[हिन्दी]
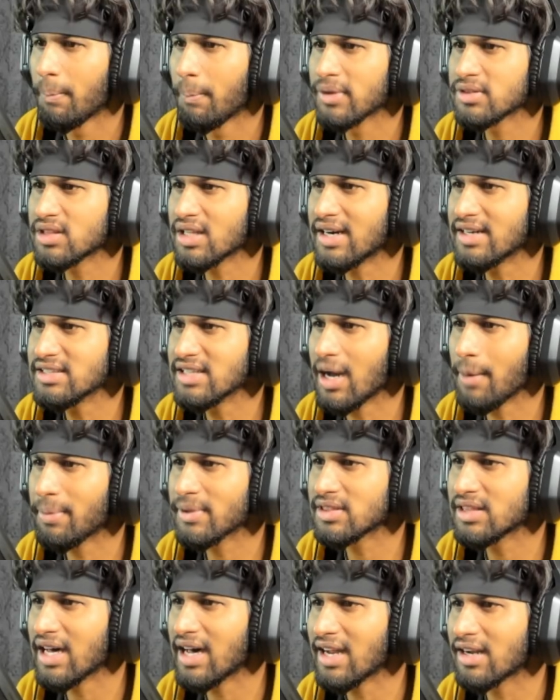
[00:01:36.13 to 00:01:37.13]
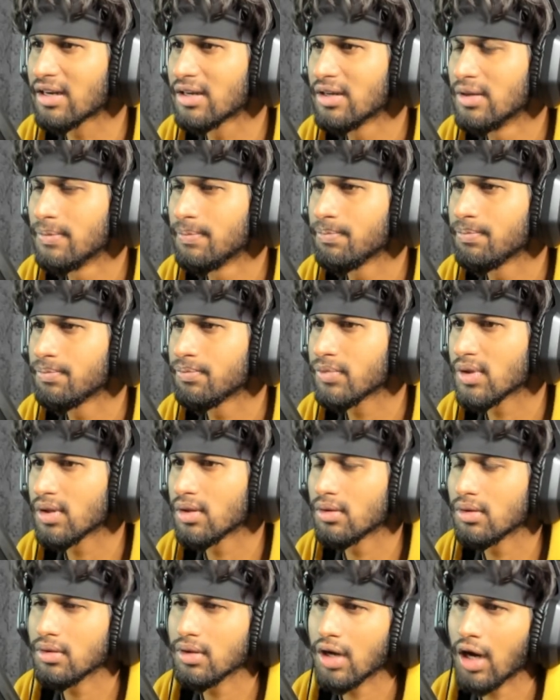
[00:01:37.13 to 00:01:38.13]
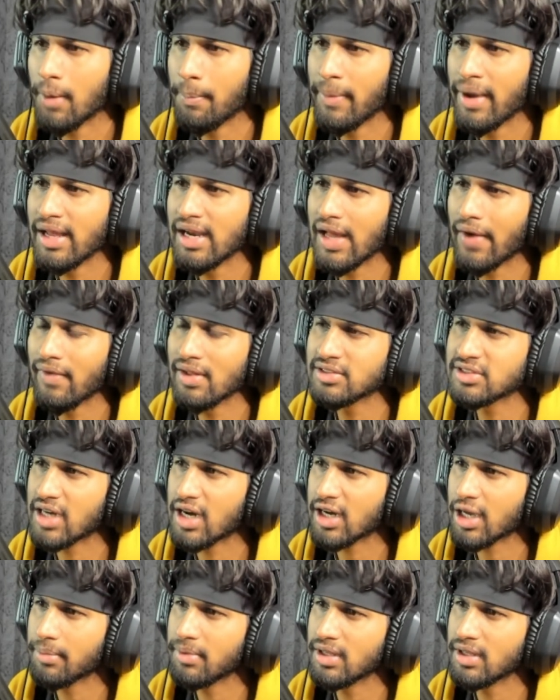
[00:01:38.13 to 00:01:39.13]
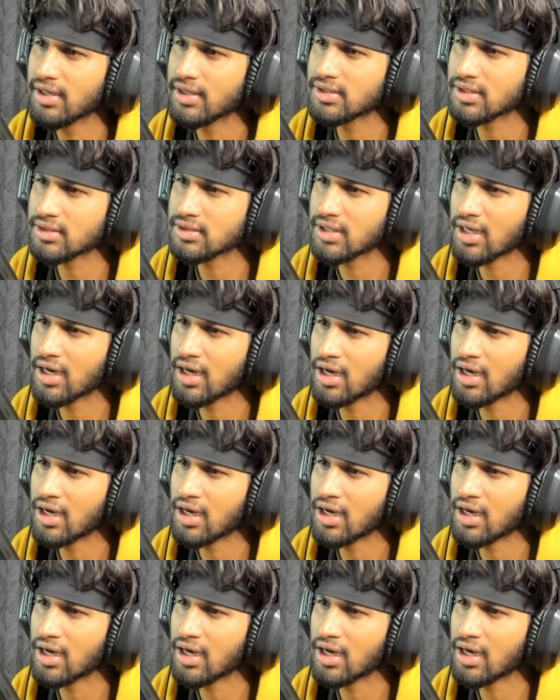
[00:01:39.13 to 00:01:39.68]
पत्थर हट जा पत्थर अब मैं लेवल चाह के भी नहीं कर सकता